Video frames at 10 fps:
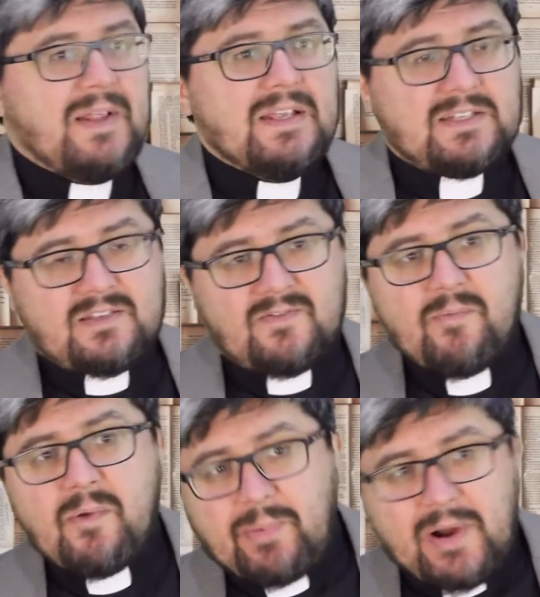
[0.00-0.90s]
со
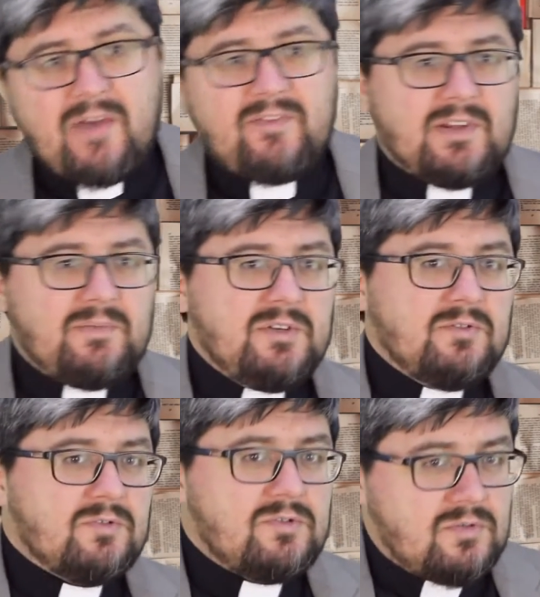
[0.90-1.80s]
своими правилами и
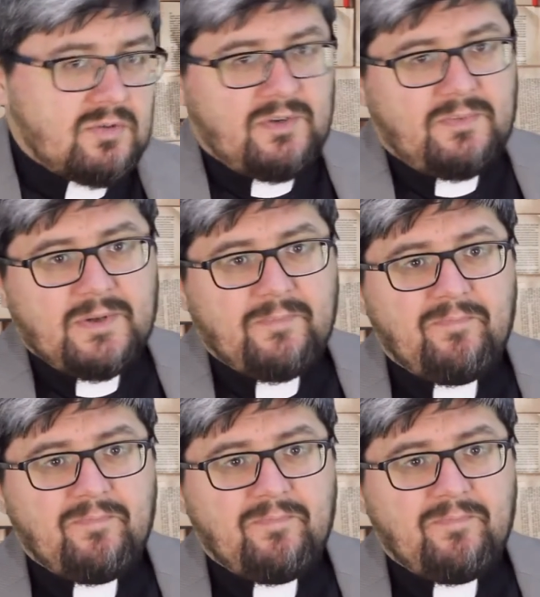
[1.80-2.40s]
устоями.